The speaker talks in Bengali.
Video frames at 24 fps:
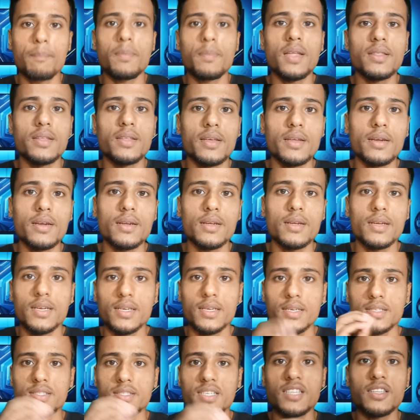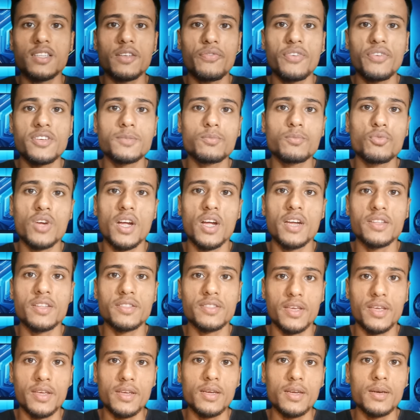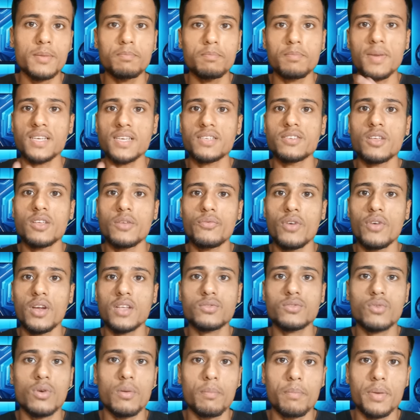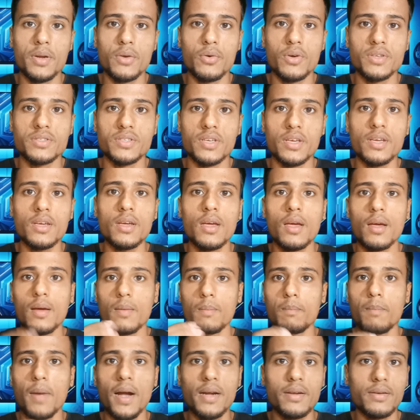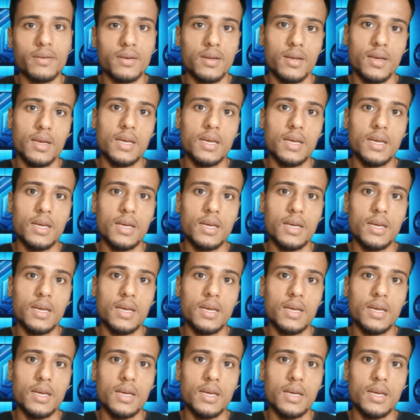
আপনাদের যাদের ফেসবুক আইডিতে পাঁচ হাজার ফলাস কমপ্লিট হয়েছে বাট